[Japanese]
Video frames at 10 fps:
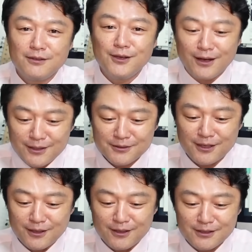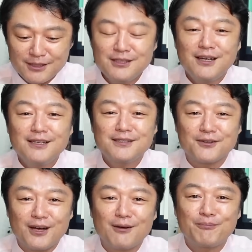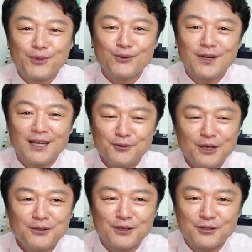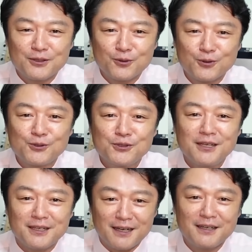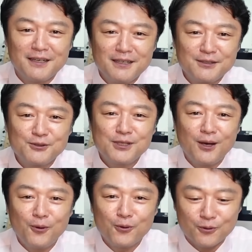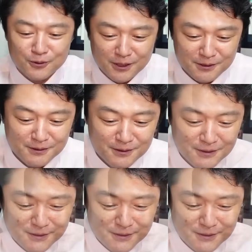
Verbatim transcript: いやですから新会社の発表会とあとは途中経過中間報告です